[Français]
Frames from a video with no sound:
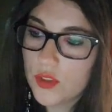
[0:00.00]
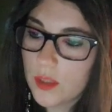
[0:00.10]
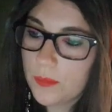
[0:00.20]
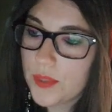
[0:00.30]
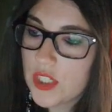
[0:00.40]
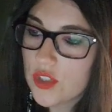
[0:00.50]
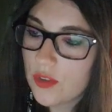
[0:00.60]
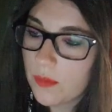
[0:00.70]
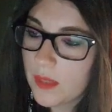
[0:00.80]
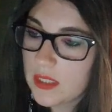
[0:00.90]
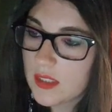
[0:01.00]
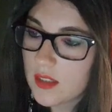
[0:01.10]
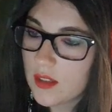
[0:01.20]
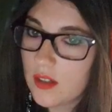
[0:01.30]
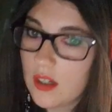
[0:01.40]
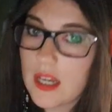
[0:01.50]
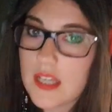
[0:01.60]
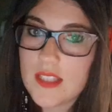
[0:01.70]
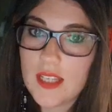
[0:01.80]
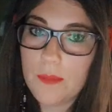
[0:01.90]
Bon, tant pis, je vais mettre euh,
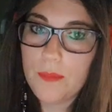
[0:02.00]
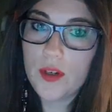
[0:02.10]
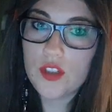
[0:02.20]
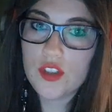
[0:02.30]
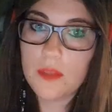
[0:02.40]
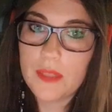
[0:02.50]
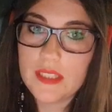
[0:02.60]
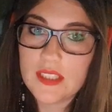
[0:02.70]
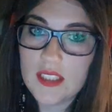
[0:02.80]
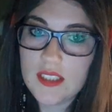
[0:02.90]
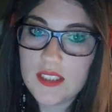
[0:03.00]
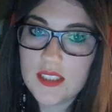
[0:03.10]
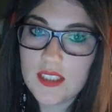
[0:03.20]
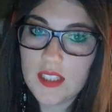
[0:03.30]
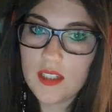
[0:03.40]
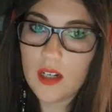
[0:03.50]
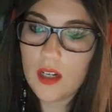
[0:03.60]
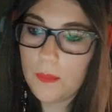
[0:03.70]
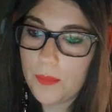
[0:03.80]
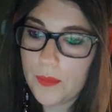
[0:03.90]
un sniper, je vais le mettre ici,
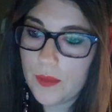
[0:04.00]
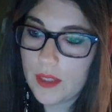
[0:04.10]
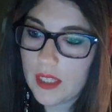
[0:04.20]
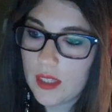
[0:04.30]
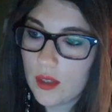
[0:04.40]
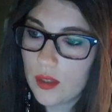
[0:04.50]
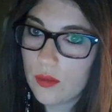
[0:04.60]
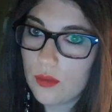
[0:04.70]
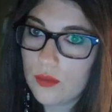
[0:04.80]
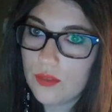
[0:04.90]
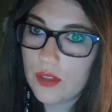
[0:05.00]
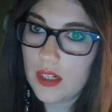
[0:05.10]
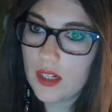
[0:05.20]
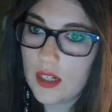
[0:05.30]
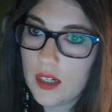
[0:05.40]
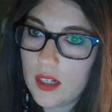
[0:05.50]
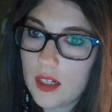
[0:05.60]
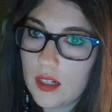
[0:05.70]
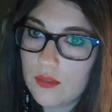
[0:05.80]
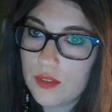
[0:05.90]
hop, et on
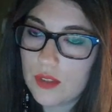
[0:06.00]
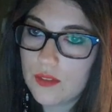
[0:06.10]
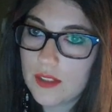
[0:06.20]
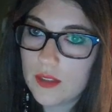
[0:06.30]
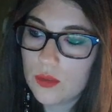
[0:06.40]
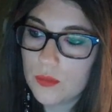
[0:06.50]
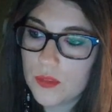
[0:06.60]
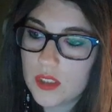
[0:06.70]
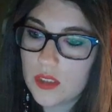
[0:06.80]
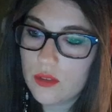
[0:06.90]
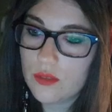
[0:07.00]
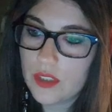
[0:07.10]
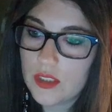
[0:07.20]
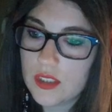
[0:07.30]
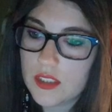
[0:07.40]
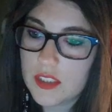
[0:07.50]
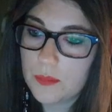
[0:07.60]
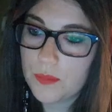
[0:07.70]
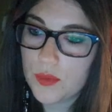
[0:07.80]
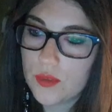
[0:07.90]
va, on va, on va l'augmenter de level
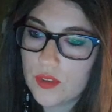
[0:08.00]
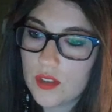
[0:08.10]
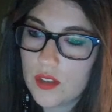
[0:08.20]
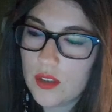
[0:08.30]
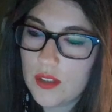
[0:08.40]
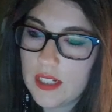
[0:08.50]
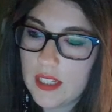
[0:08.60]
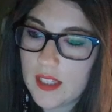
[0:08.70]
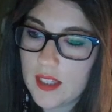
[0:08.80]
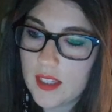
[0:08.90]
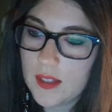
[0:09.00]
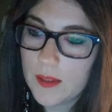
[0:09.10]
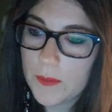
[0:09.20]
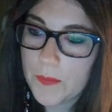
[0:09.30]
d'ici peu de temps, allez,